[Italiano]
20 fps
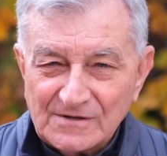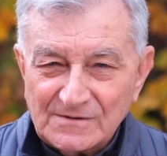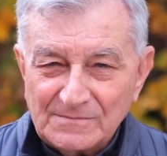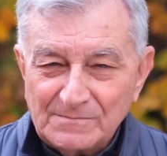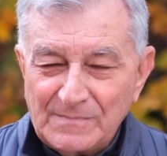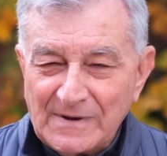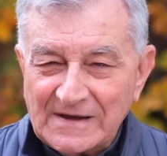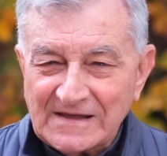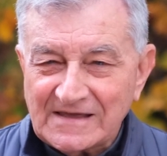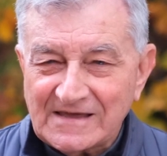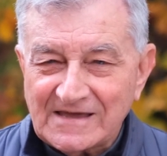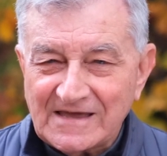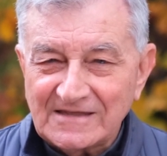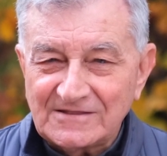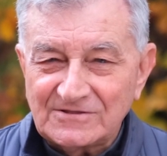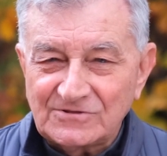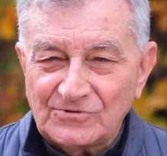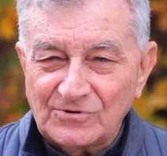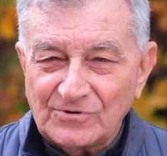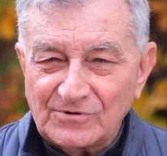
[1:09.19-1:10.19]

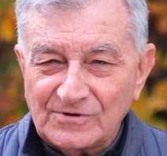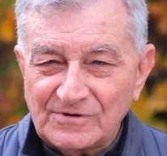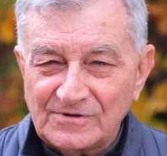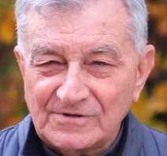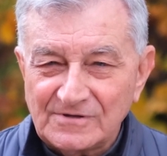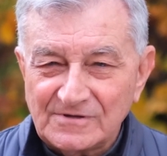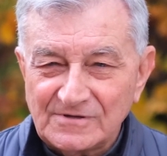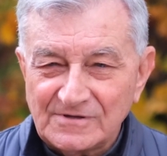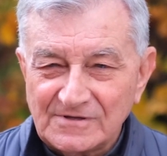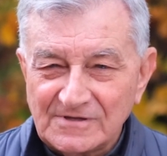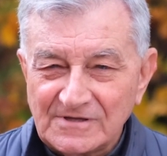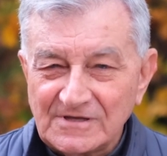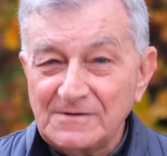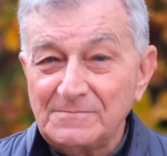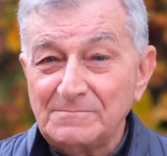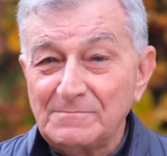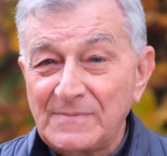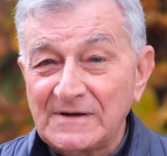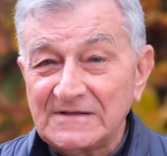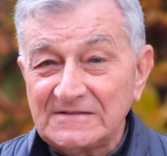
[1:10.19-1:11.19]
banchetto
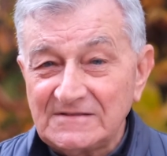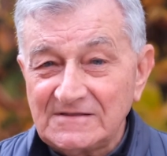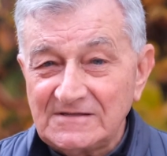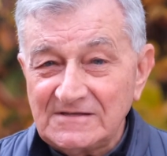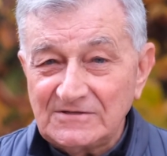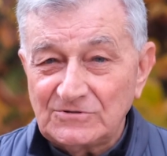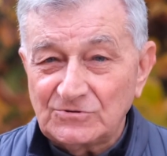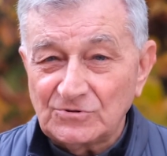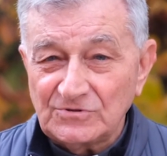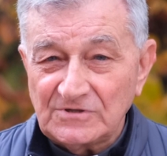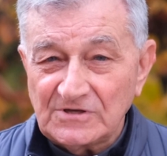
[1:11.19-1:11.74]
imbandito